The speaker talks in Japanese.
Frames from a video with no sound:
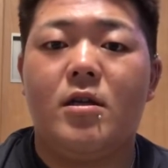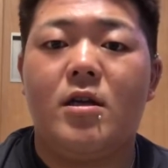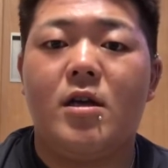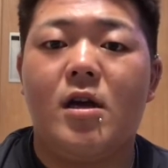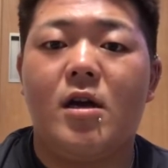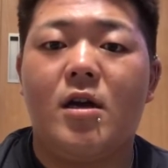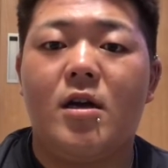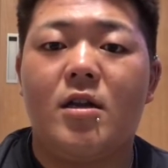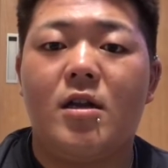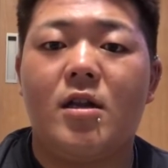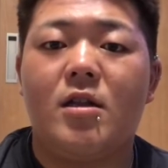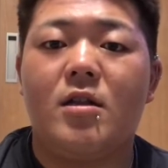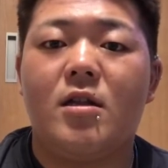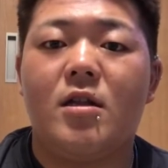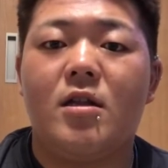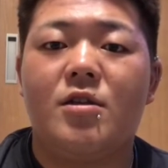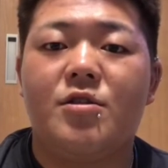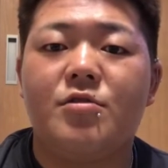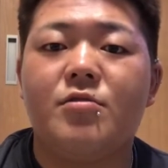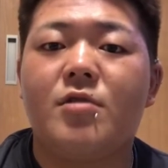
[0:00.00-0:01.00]
かがだった
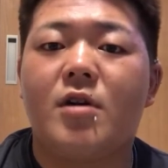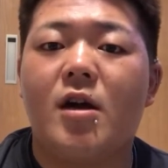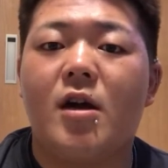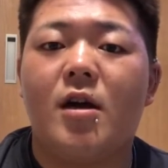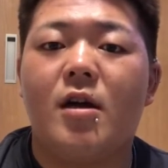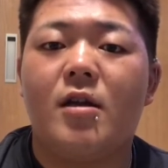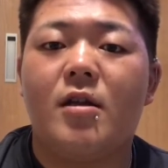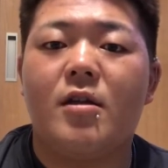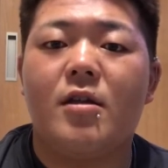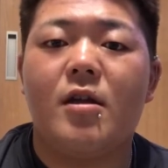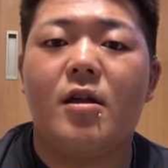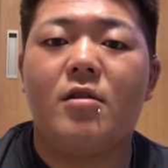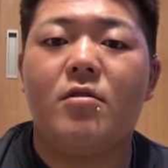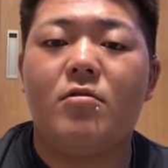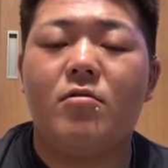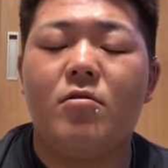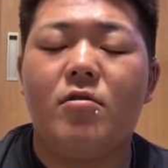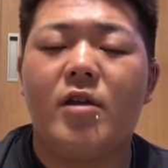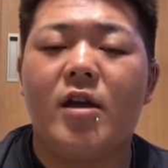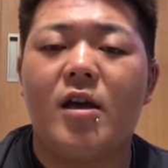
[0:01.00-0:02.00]
でしょうか。やっ
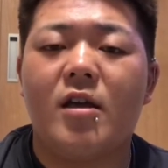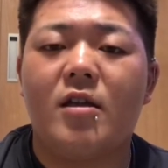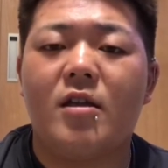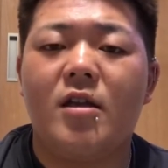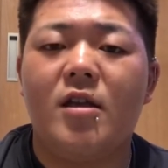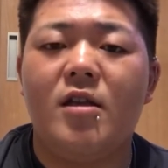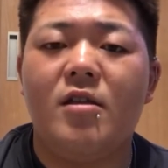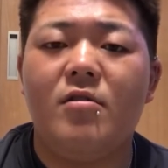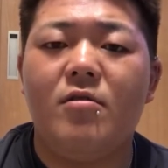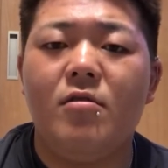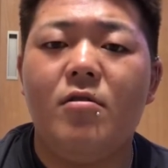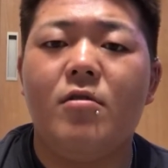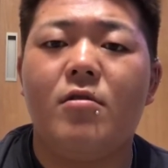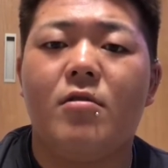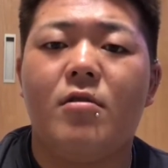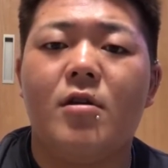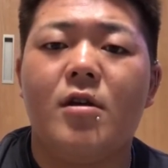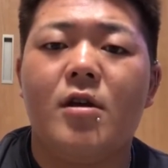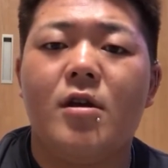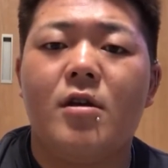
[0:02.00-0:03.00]
とひゃっきんの
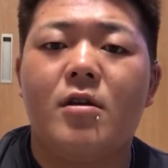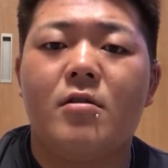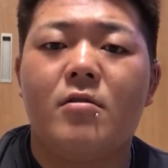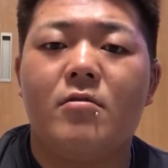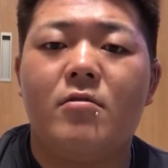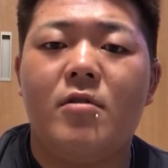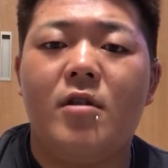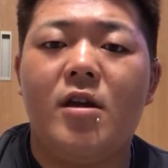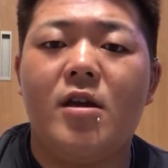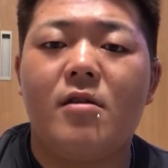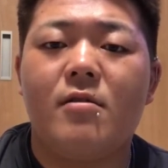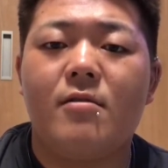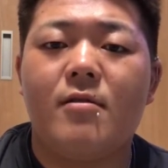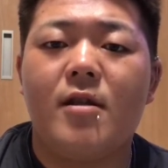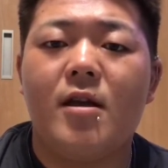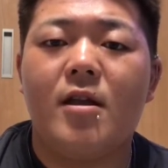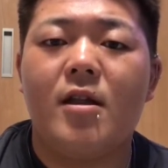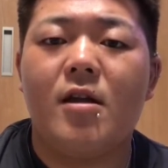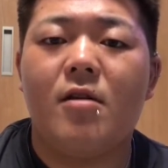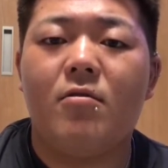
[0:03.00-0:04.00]

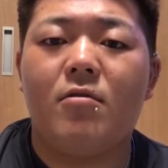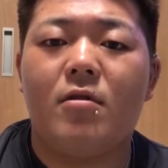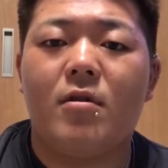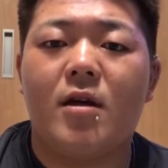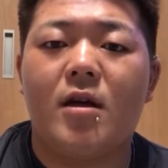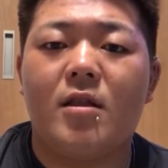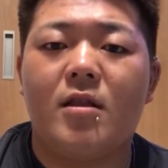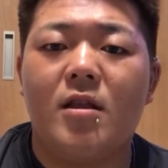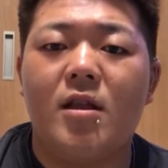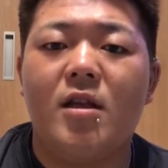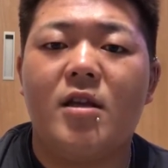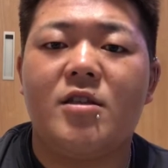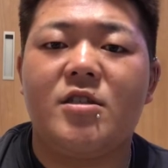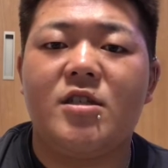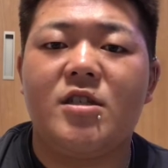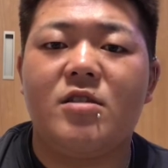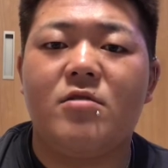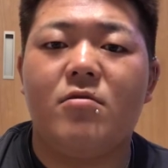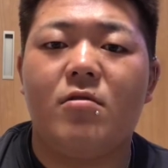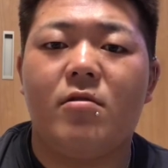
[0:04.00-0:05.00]
クリアスライダーを使って
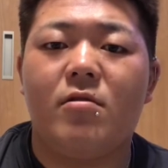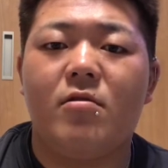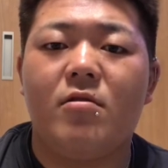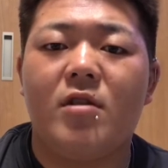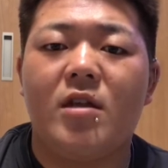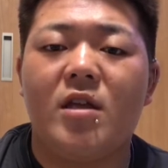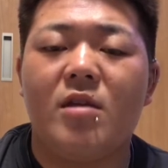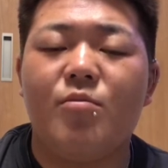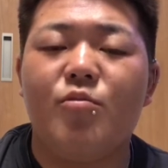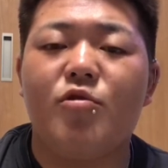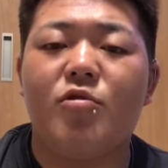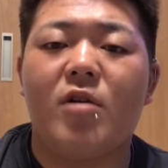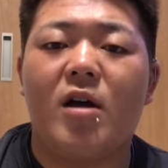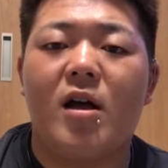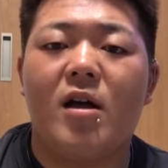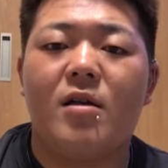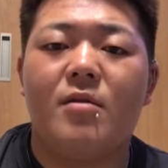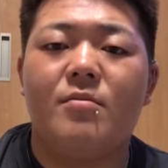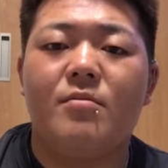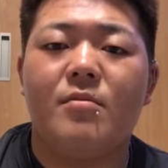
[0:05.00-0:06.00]
飼育する生き物が
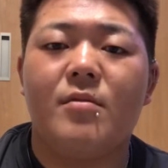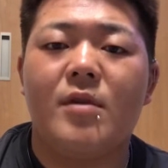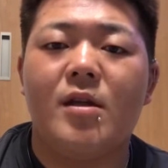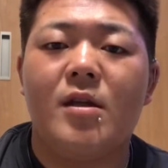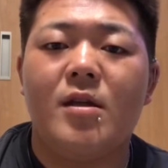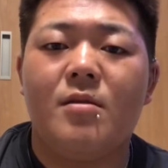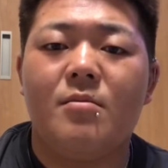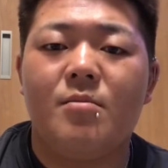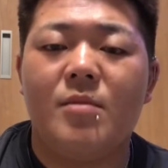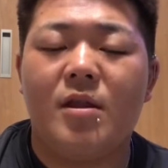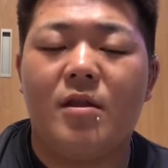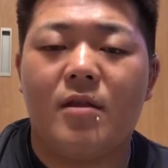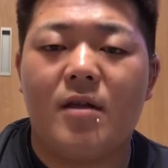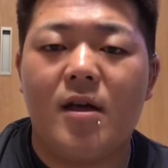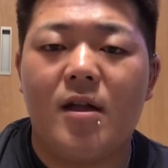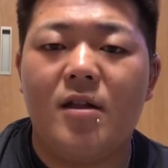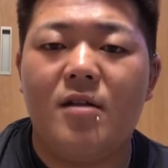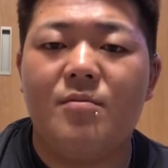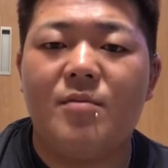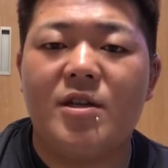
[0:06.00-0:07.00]
見つか
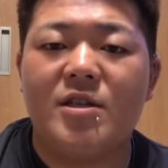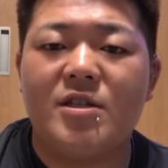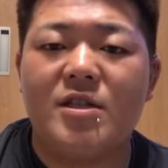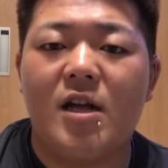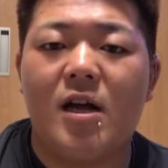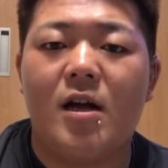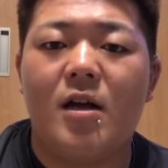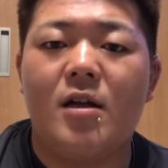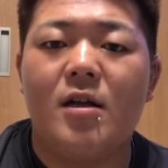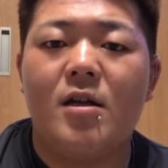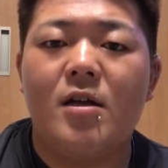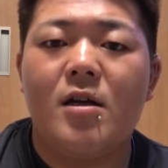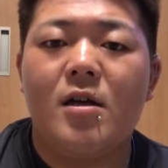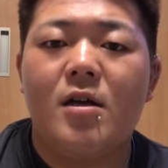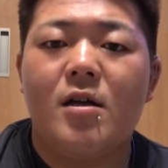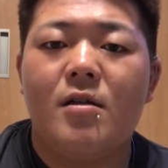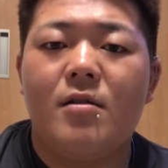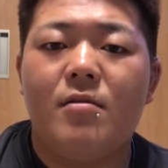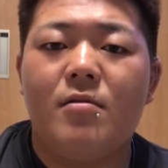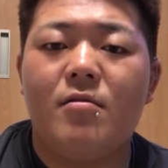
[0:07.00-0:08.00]
りました。
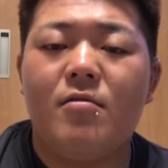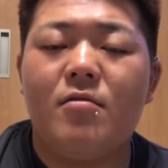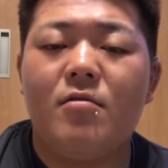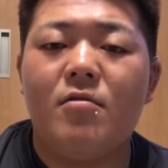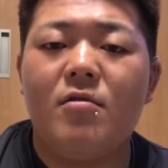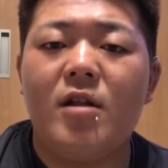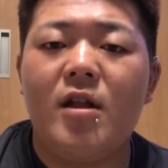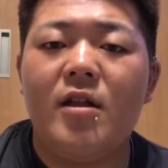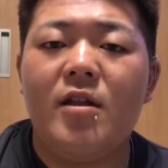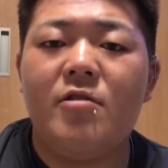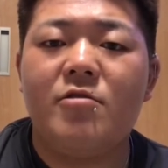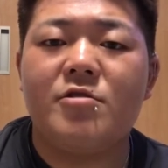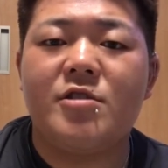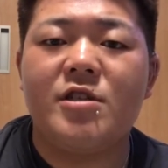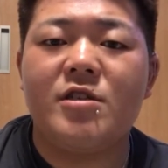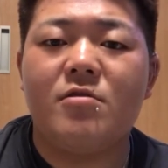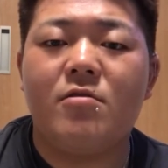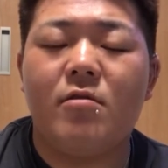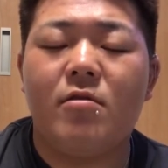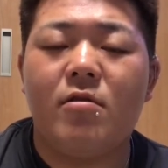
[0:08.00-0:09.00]
ずっと何を飼
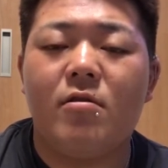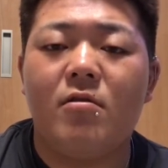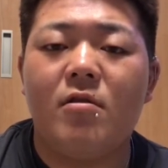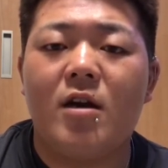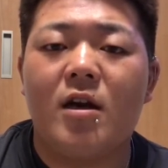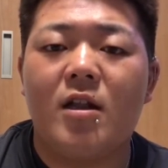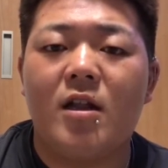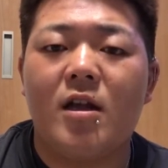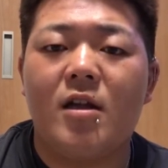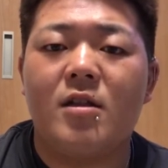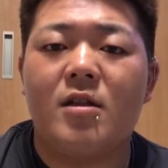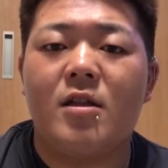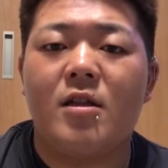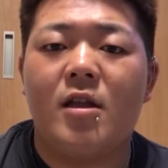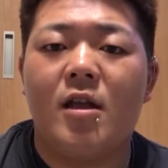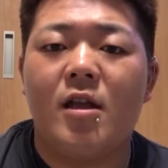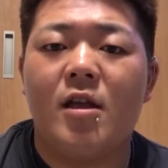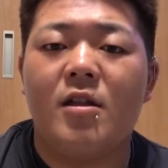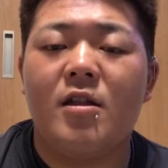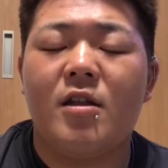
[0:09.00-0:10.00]
育するかなって
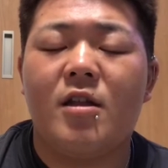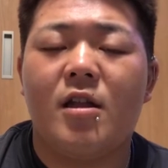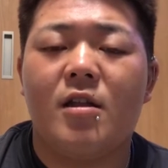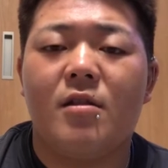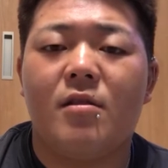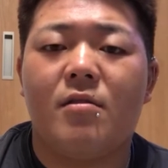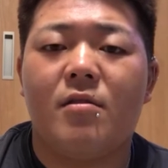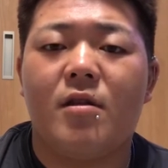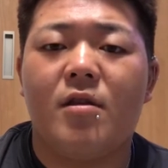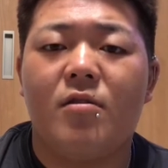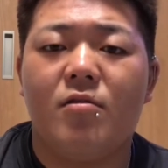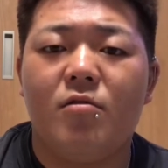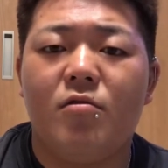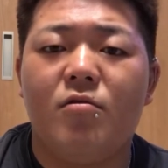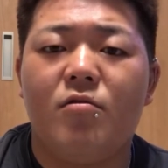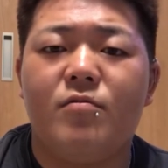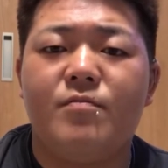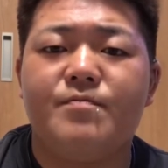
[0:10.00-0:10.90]
悩んでたんですけど、